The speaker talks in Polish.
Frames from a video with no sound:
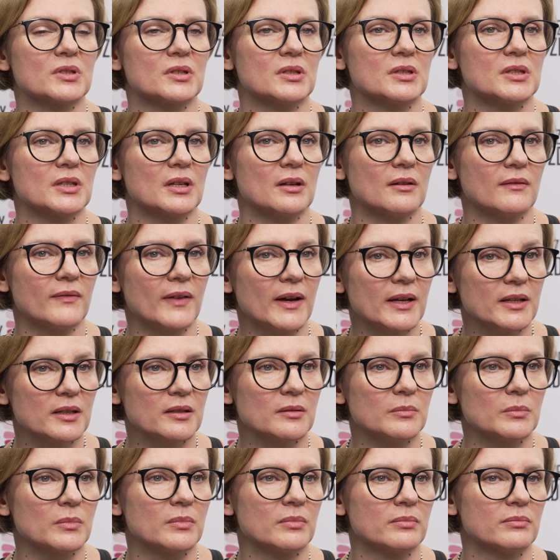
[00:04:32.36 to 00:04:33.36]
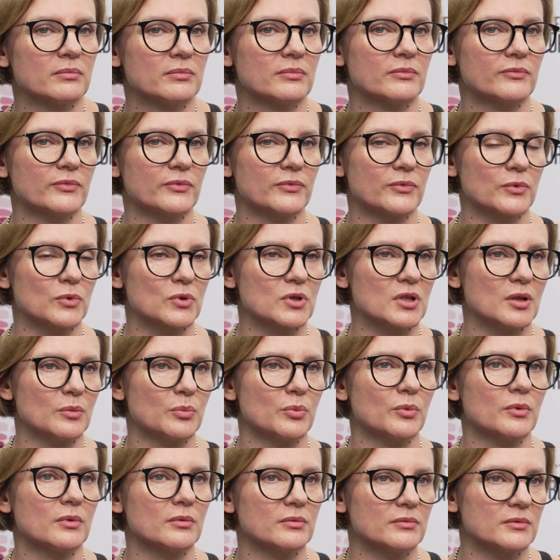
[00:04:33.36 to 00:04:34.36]
celowanym, w różne,
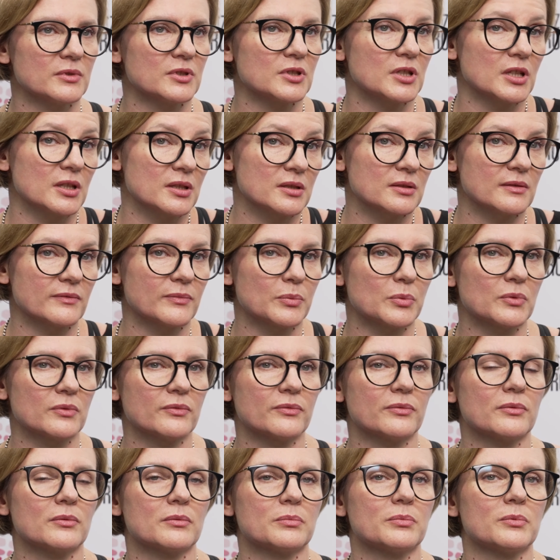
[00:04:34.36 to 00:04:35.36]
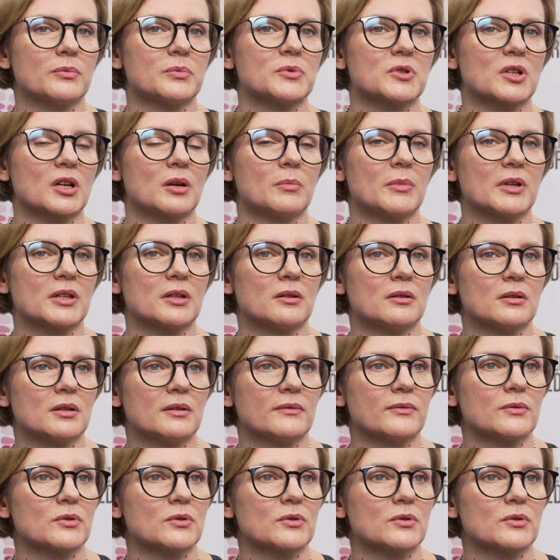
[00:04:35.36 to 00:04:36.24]
często w, w, przy hematologii w